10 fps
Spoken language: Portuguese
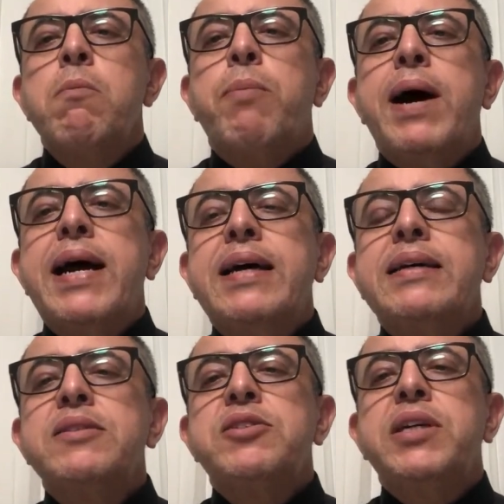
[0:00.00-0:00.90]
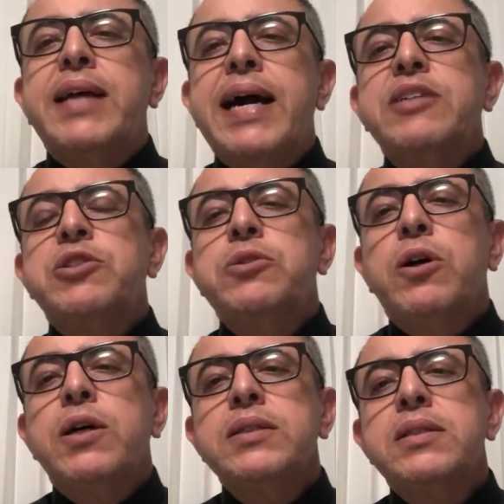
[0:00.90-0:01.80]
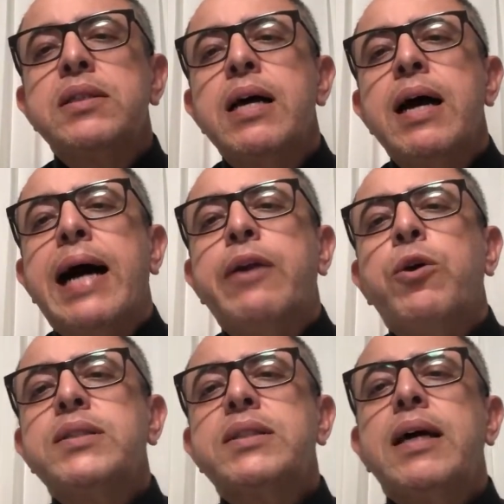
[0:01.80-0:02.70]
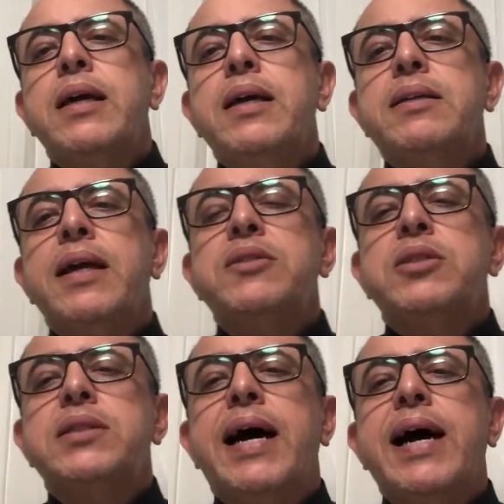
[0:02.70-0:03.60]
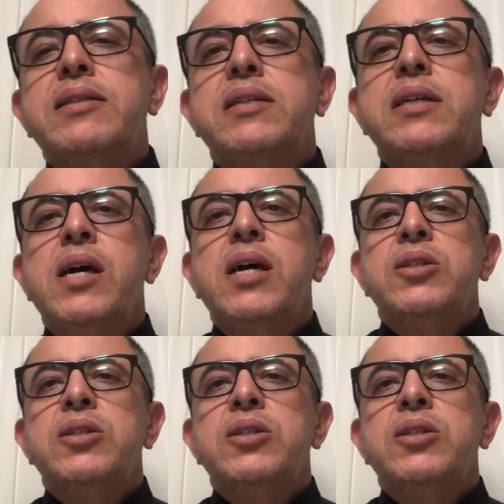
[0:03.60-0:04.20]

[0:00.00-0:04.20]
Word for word: para tirar de nós a nossa identidade